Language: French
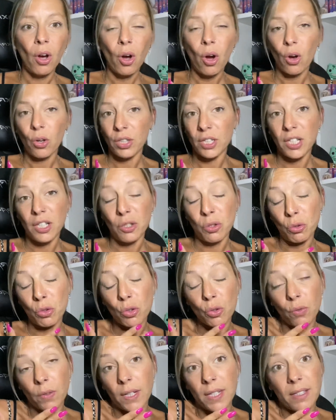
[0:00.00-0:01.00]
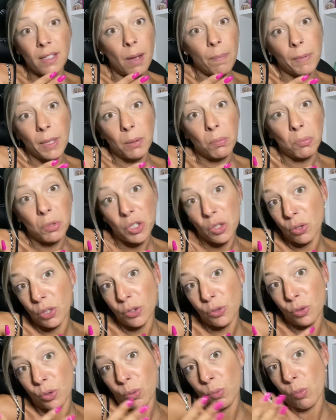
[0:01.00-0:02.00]
en essayant, je trouverais ça peut-être moins joli
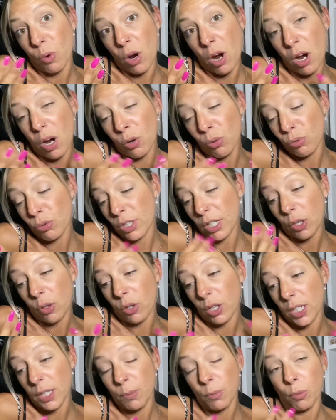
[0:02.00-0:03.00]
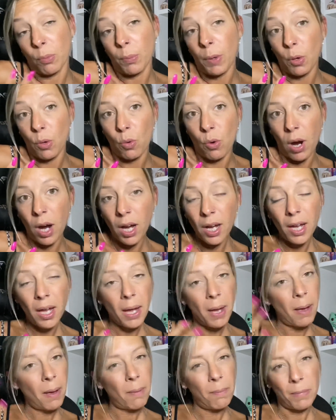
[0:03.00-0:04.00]
sur moi ou que ça correspond pas ou quoi.
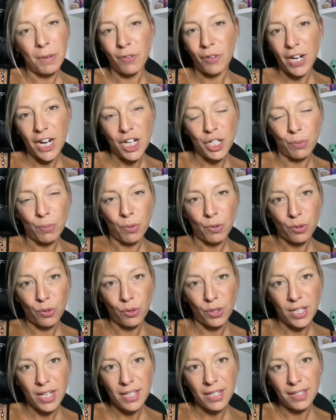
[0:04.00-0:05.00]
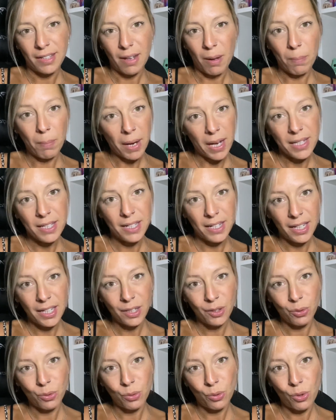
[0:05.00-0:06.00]
Mais voilà, je pense que ça, c'est un bracelet
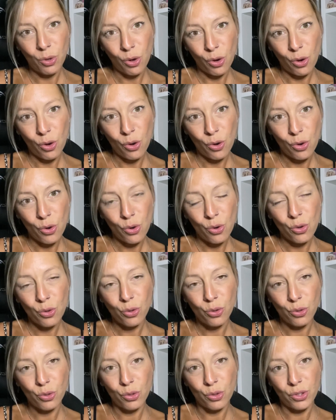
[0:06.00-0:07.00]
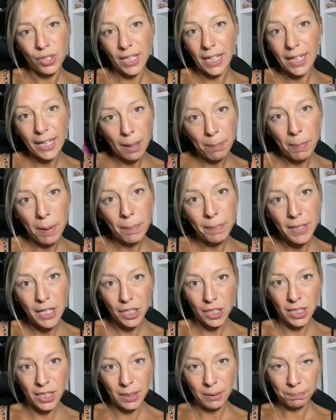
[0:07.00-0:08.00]
que, je serais capable
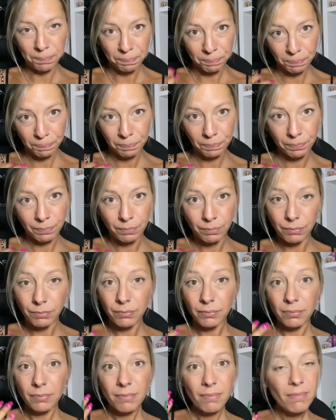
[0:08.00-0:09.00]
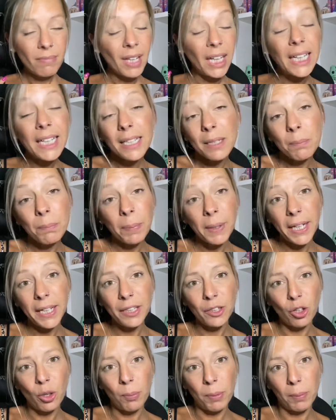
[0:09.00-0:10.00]
d'acheter et qui me plaît
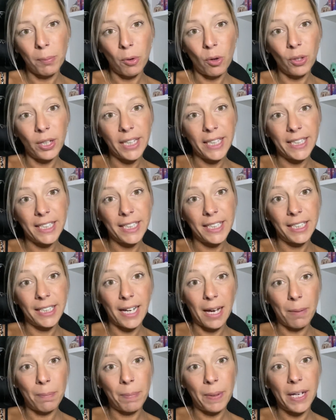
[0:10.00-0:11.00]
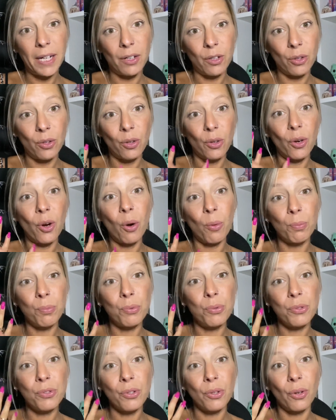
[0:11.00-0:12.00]
énormément et qui rappelle en
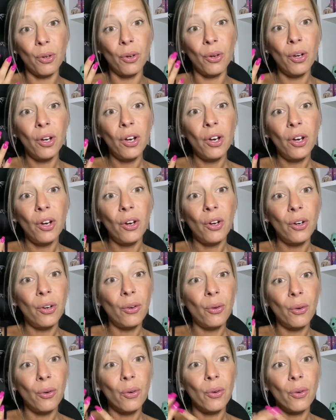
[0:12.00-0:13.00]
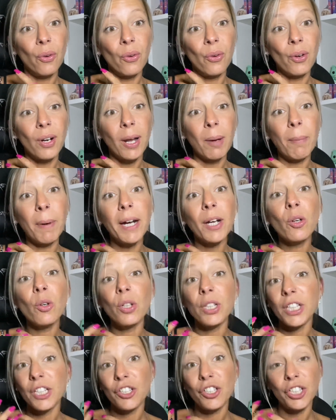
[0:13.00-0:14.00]
plus le, la bague
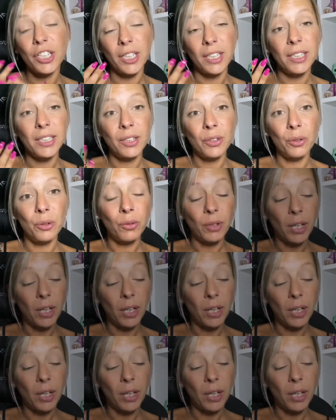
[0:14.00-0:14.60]
collier de chien. Euh,